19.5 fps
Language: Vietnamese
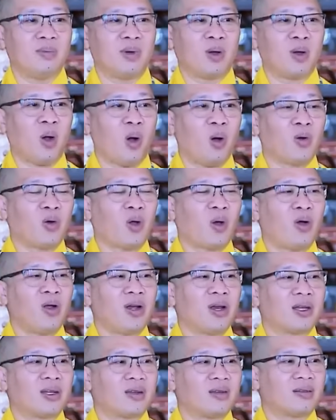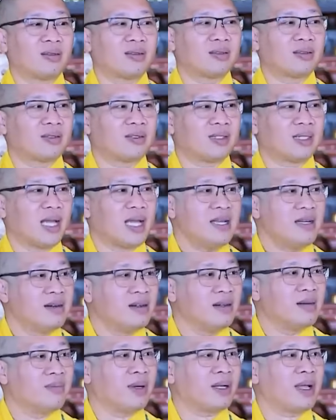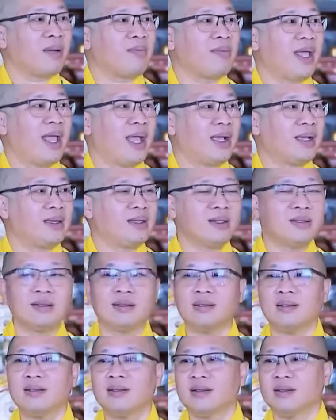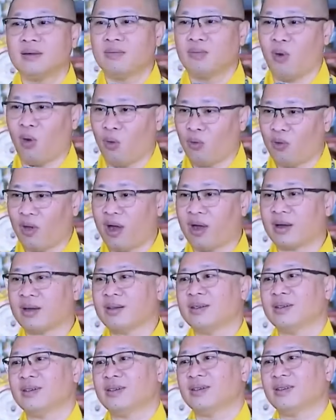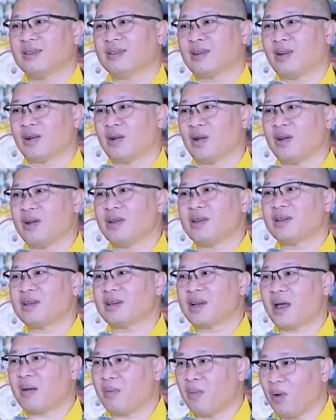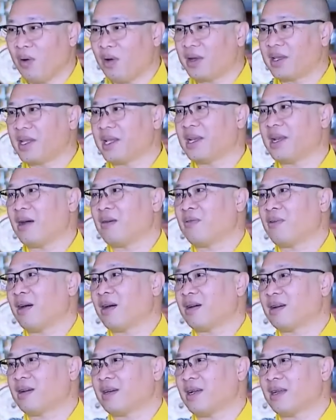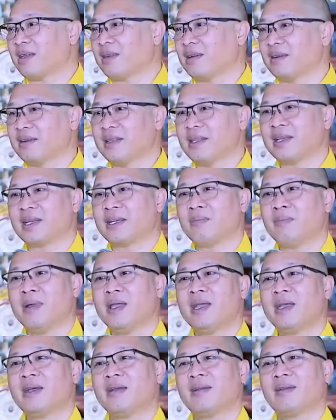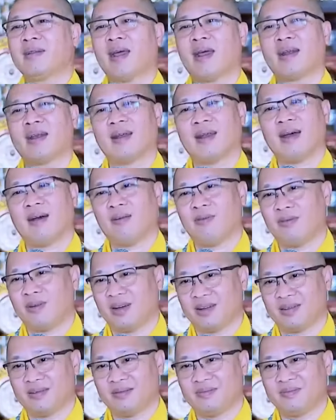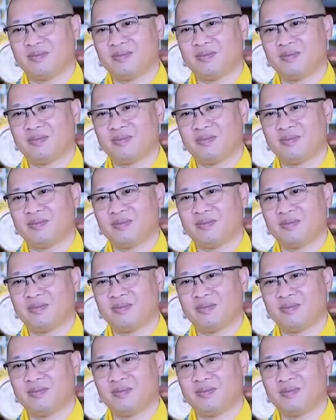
Mà khổ nổi là cái người mà thắp nhang cứ nói mô Phật, rồi nói Nam Mô A Di Đà Phật, cái tự nhiên cái biến cái đó thành đạo Phật.